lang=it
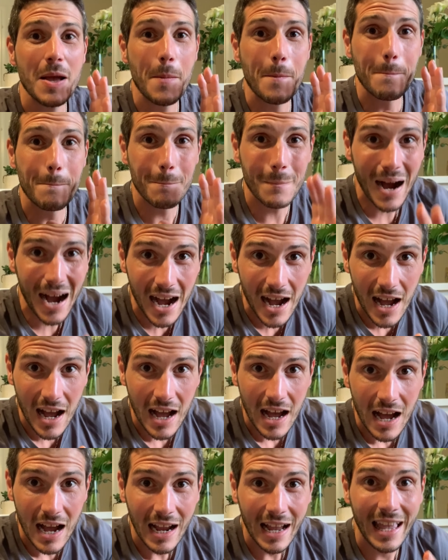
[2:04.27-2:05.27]

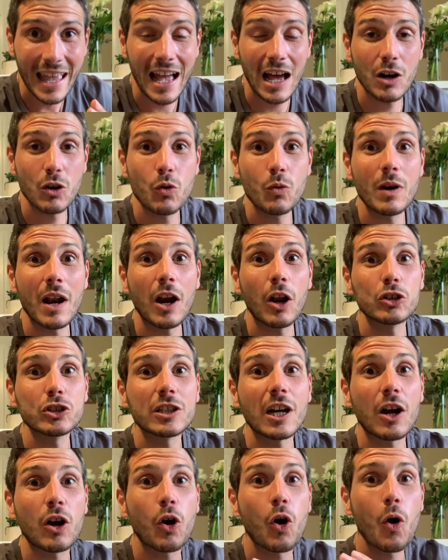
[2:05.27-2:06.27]
ma che hanno una
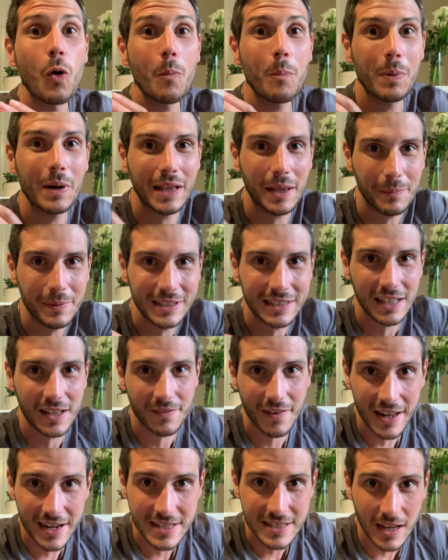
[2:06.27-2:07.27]
logica completamente
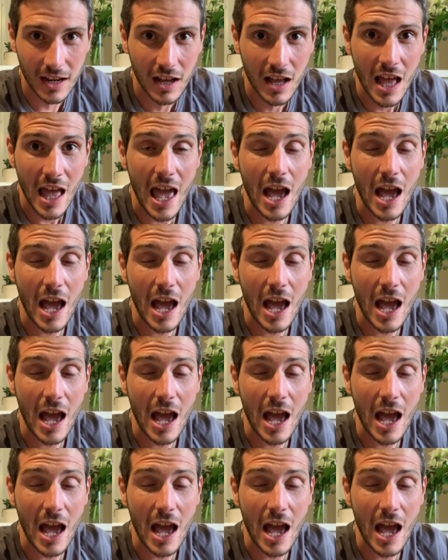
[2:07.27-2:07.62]
diversa.